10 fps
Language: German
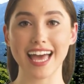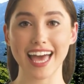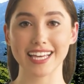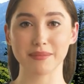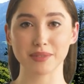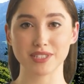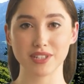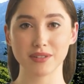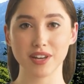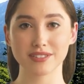eine
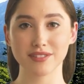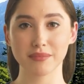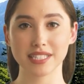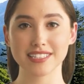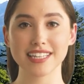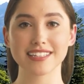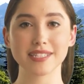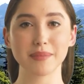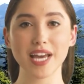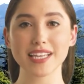Mischung aus
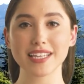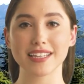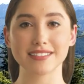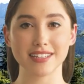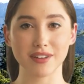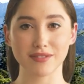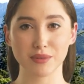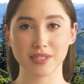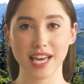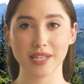fermentiertem Ananassaft
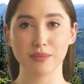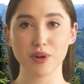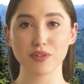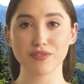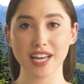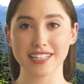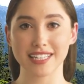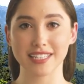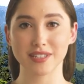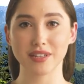und einem
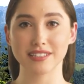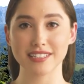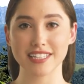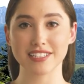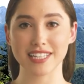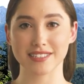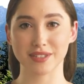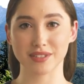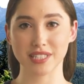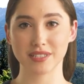hochwertigen künstlich
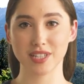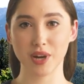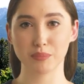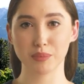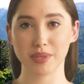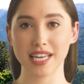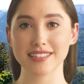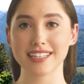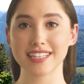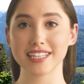gezüchteten
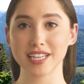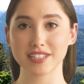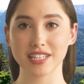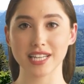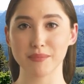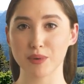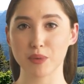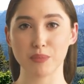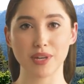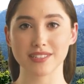Raupenpilz in den richtigen
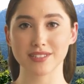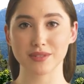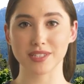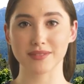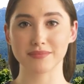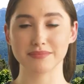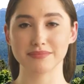Proportionen.